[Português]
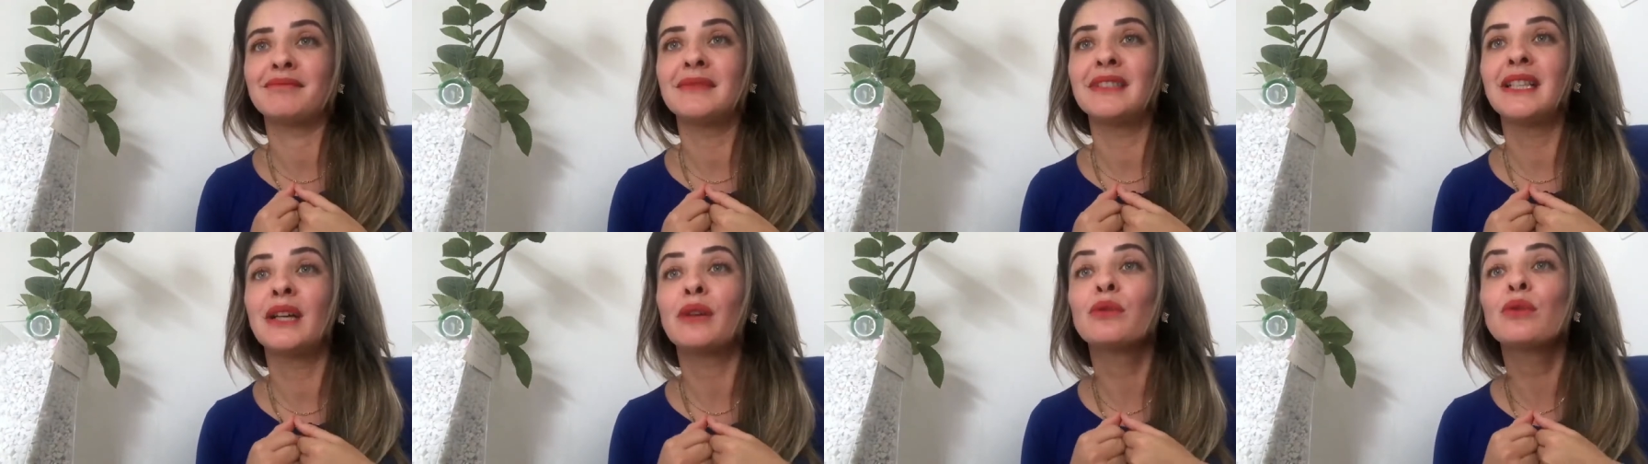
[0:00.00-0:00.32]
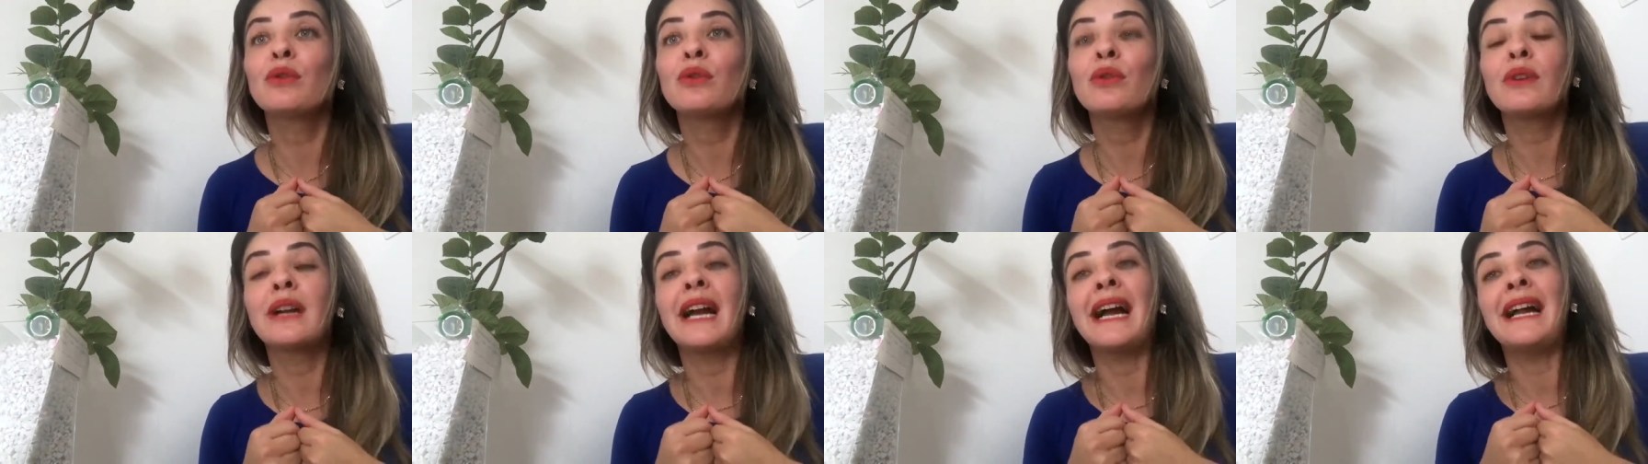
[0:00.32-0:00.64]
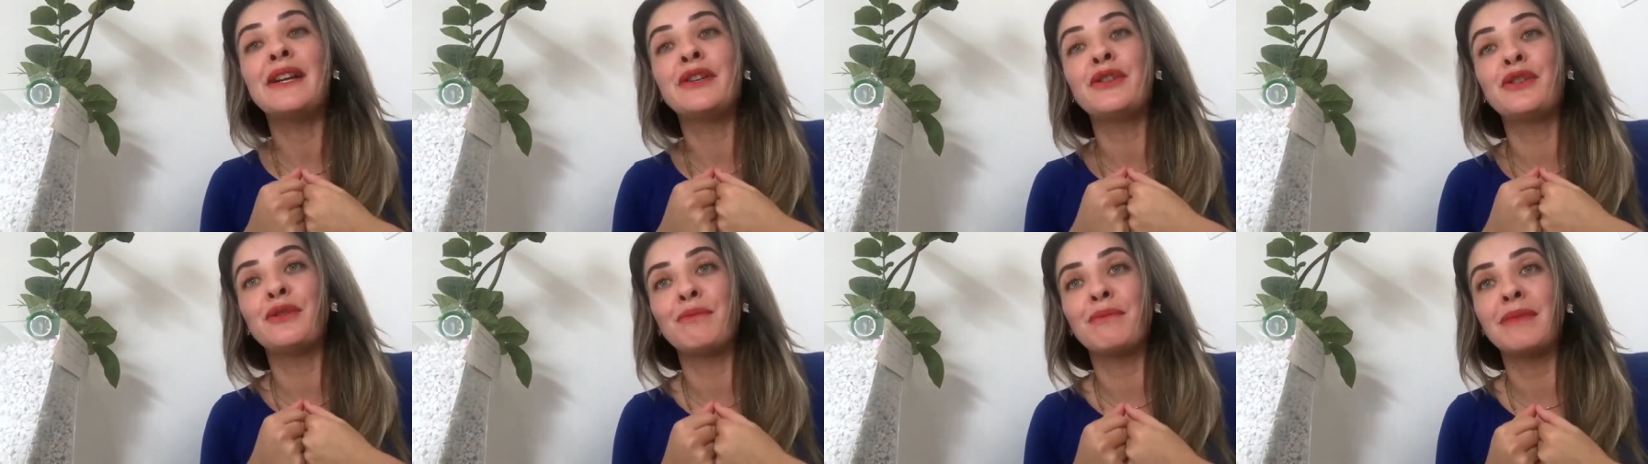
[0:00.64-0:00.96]
não no
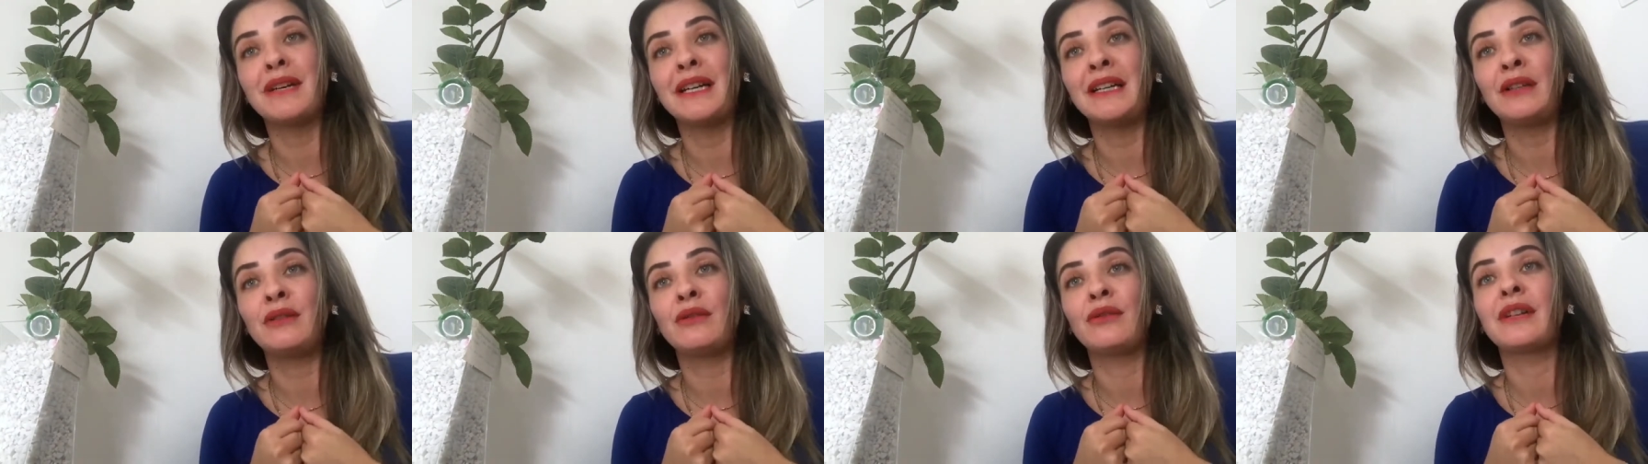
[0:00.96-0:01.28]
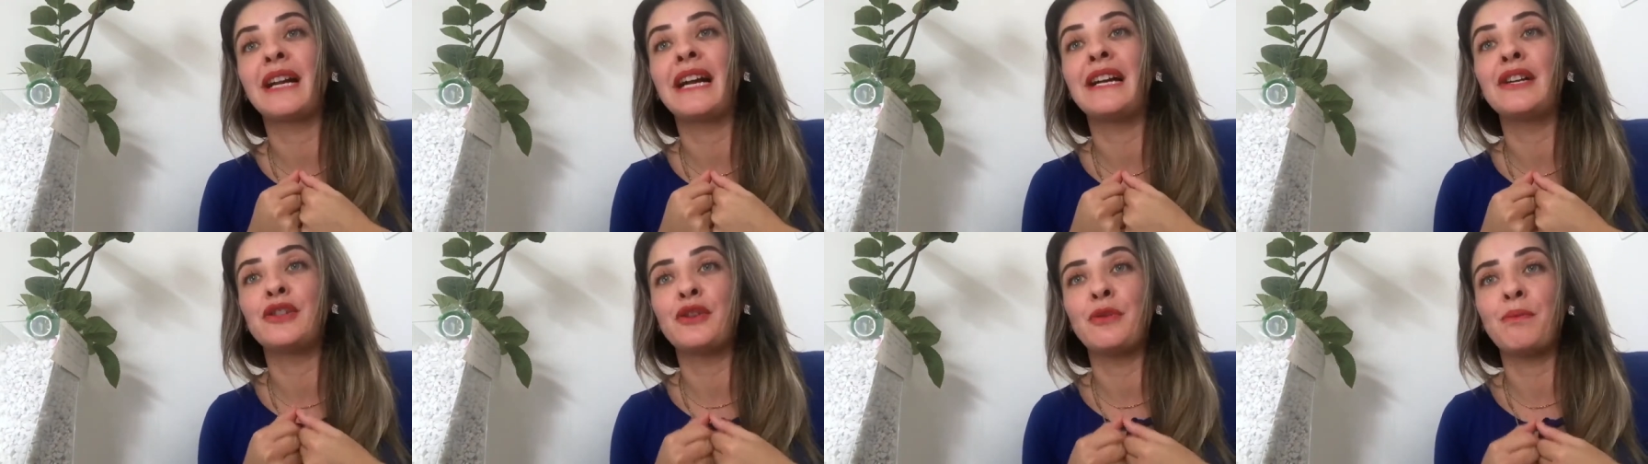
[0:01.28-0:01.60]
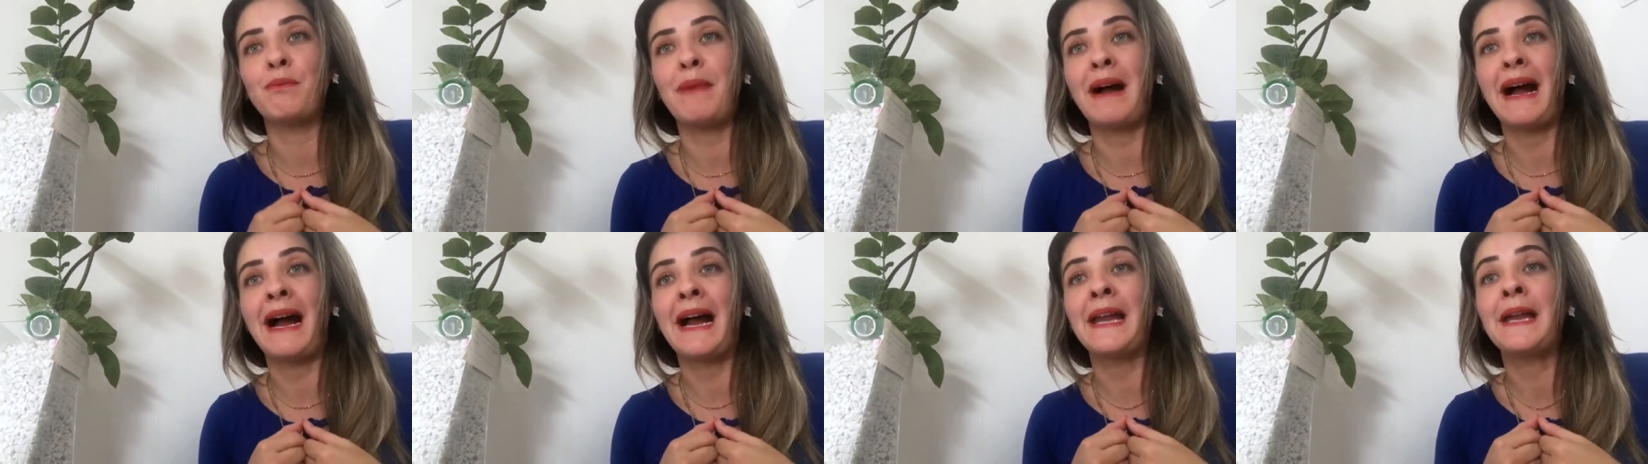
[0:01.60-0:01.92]
lugar de mãe, no lugar de
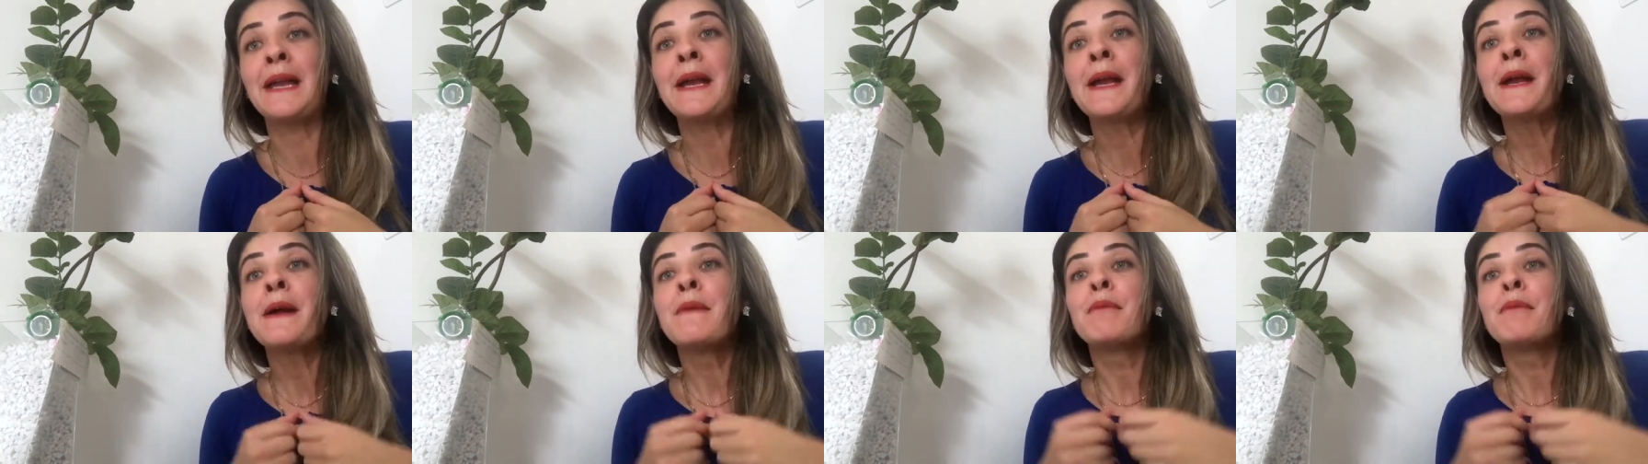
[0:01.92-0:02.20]
pai.